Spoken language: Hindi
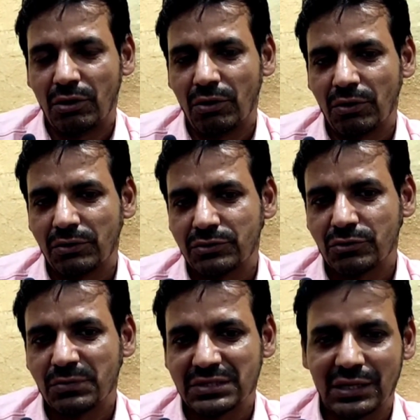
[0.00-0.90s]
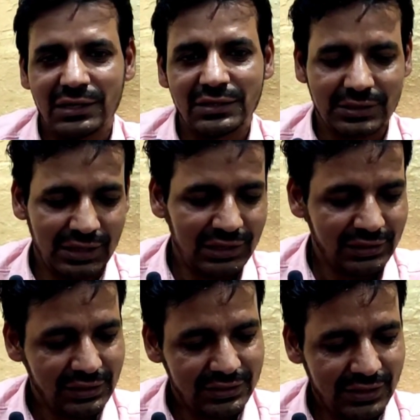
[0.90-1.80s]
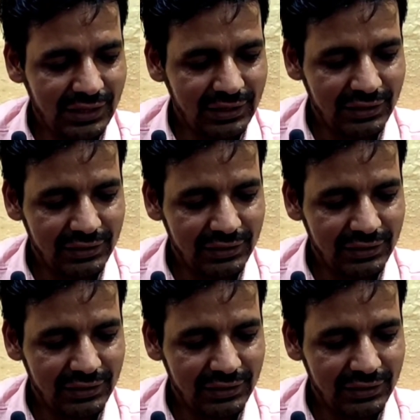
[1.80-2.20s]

और जो मसाले जो डालते हैं चाय के